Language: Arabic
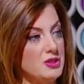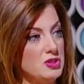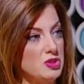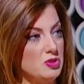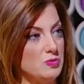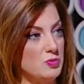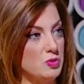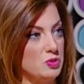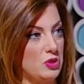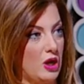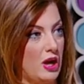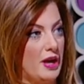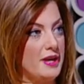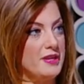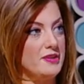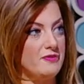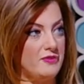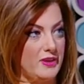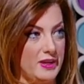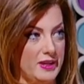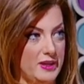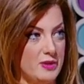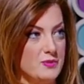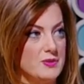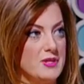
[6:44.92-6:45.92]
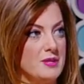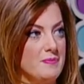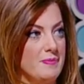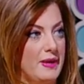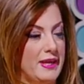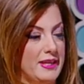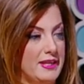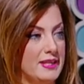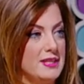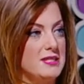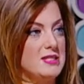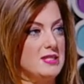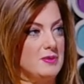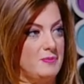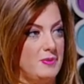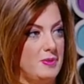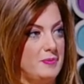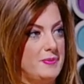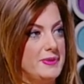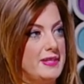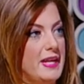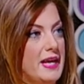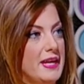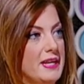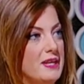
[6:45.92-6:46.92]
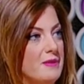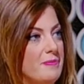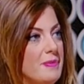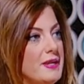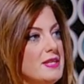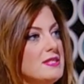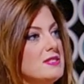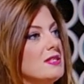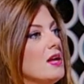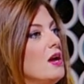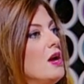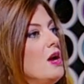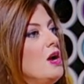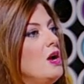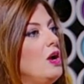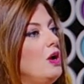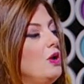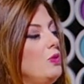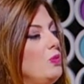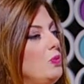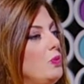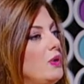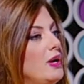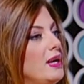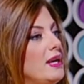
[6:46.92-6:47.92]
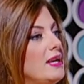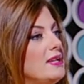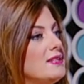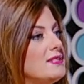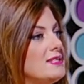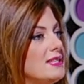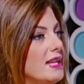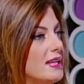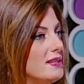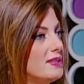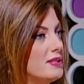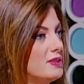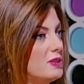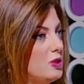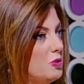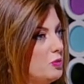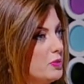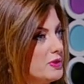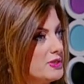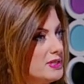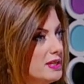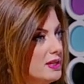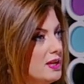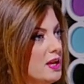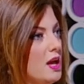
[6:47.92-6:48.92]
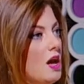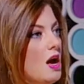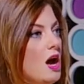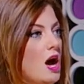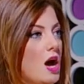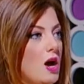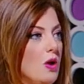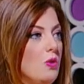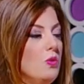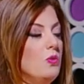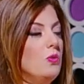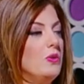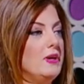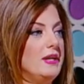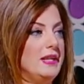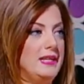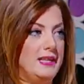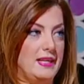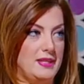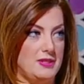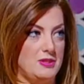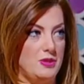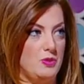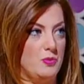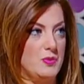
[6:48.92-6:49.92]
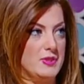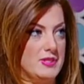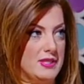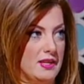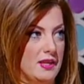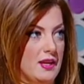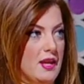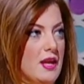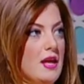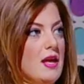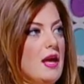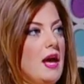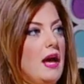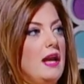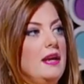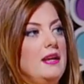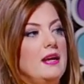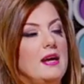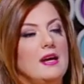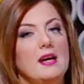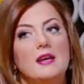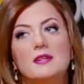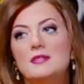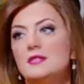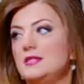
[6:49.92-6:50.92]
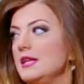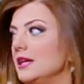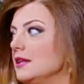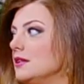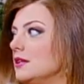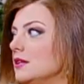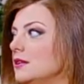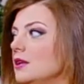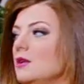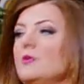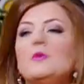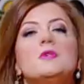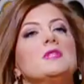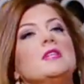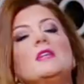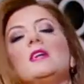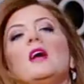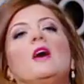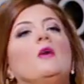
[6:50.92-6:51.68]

شيء متعارف عليه وزي ما حكيتي بالبدايه ميس هو زياده الوزن او نعم. قله الوزن هلا زياده الوزن